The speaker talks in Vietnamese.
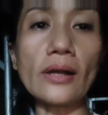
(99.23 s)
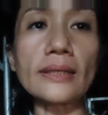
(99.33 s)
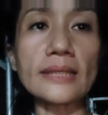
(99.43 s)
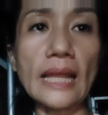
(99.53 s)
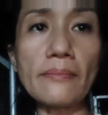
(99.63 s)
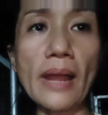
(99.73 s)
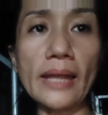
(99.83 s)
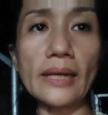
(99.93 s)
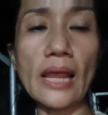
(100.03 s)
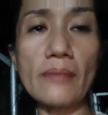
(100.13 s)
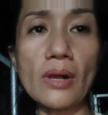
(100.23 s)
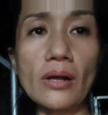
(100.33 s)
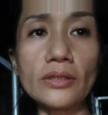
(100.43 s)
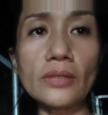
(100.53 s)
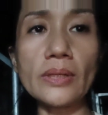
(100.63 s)
là sáng mai đi em ơi
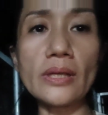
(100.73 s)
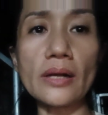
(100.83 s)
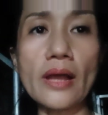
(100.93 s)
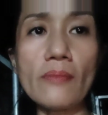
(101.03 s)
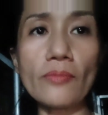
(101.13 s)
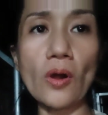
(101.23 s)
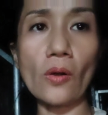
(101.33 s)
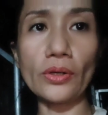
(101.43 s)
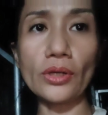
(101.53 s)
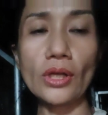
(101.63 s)
chứ bây giờ đêm rồi